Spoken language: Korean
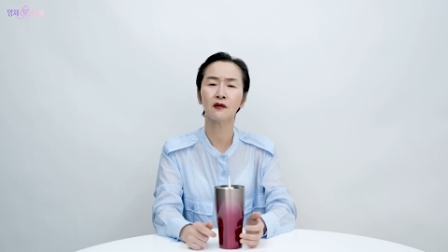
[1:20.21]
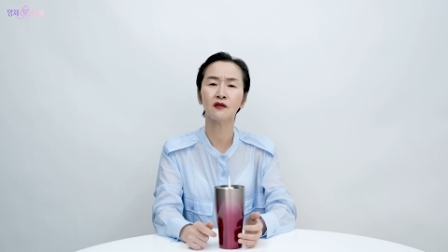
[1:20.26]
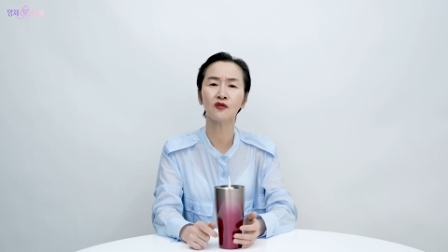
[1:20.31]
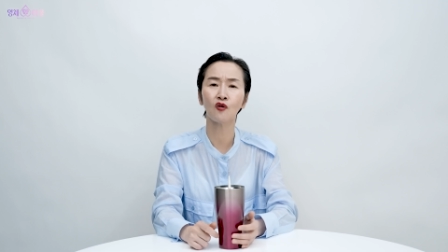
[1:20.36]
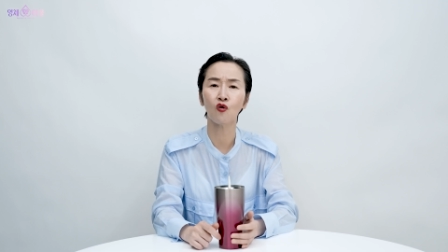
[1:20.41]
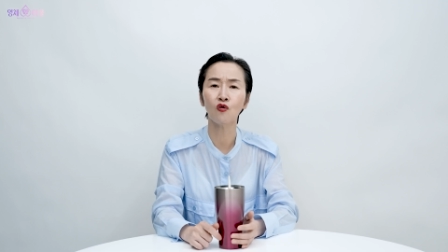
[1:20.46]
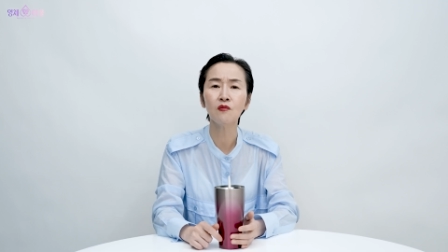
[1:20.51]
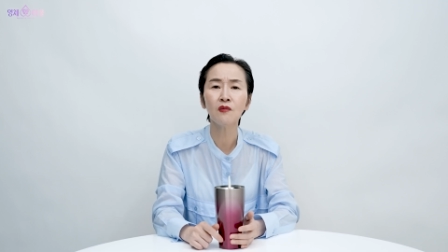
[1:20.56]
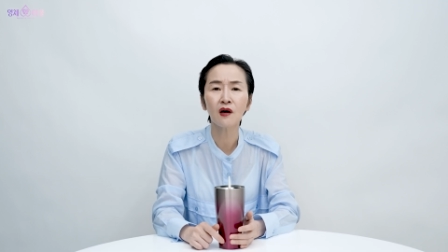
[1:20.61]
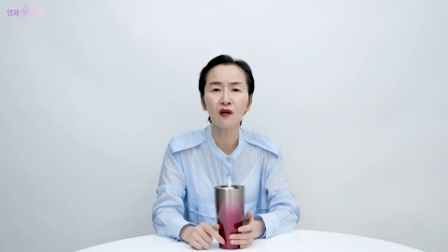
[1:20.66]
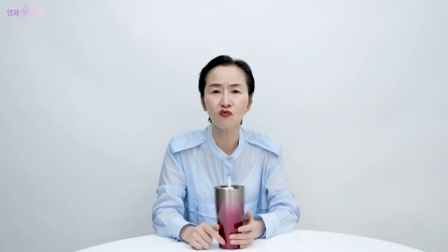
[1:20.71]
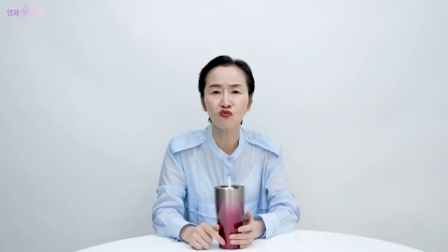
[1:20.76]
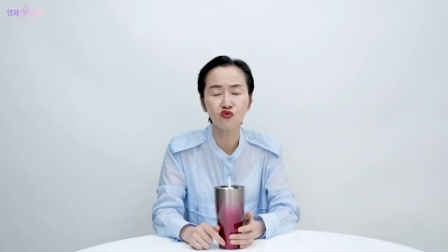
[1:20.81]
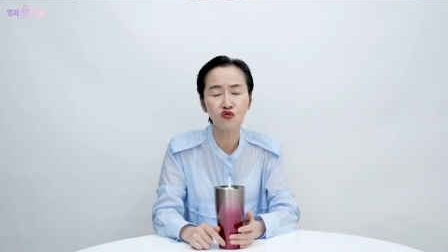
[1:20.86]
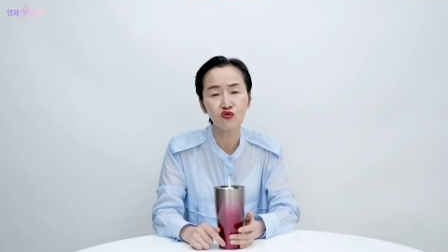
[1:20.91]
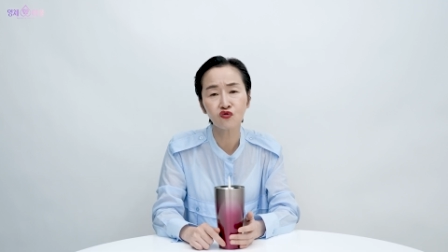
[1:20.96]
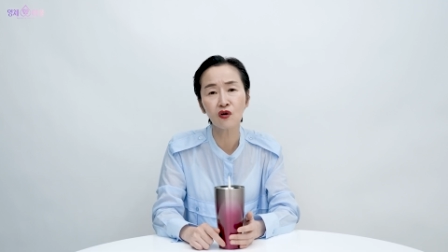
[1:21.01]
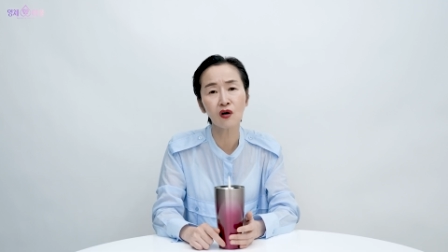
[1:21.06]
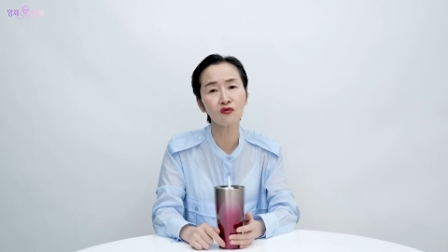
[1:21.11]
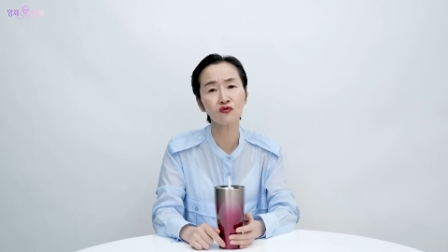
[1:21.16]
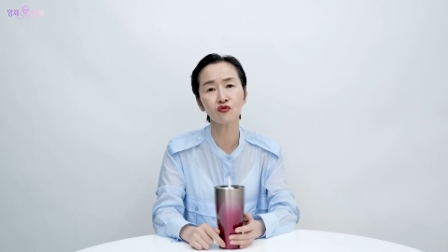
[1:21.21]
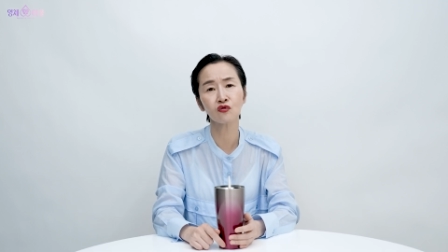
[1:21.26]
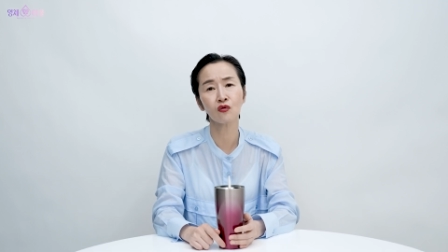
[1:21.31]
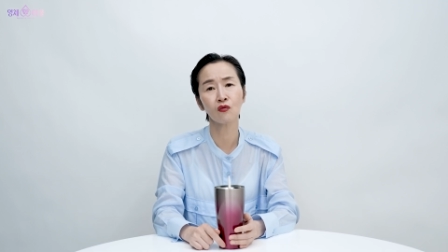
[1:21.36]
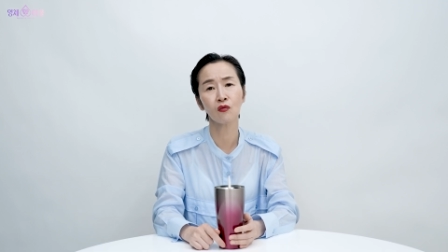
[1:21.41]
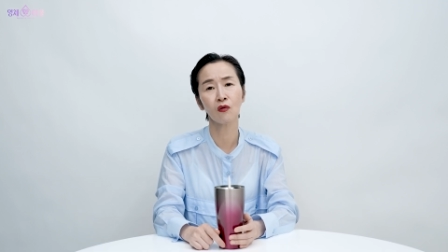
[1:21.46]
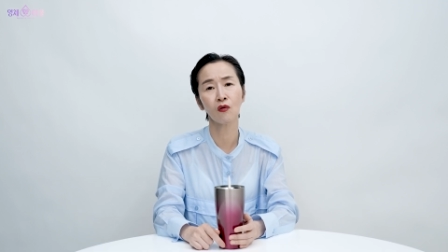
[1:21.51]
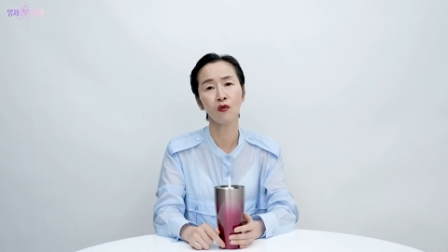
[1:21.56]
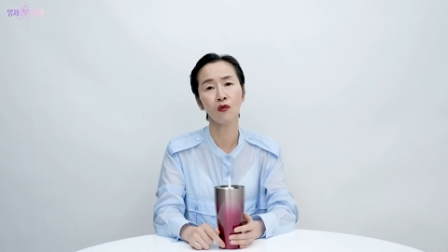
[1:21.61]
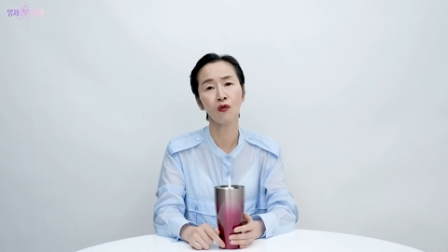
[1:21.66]
그게 얼마나
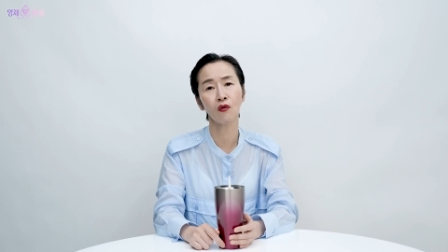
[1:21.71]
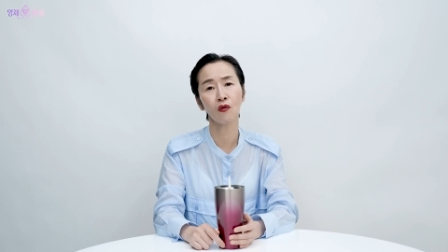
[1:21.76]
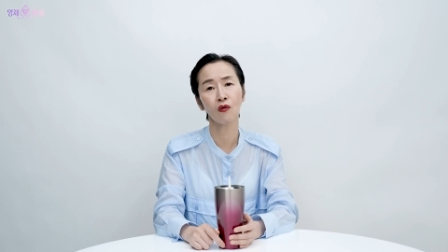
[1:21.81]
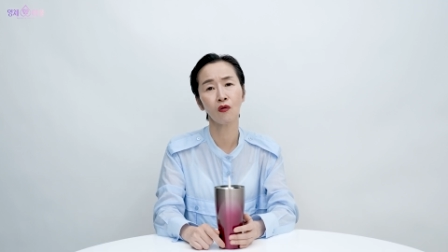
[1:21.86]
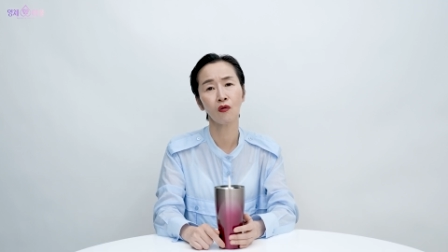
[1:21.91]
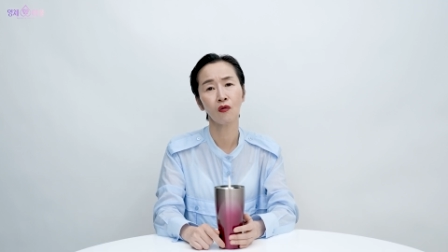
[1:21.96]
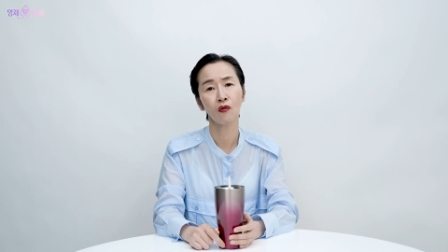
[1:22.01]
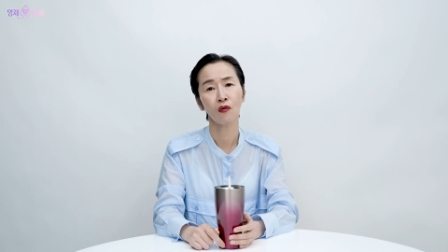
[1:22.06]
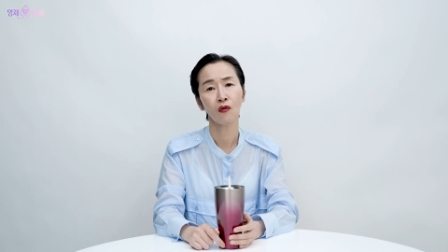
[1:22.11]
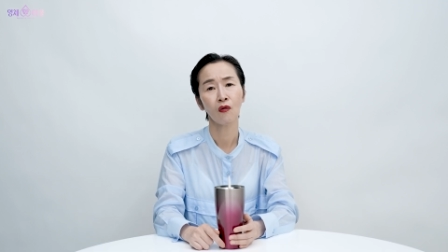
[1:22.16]
우스꽝스러워.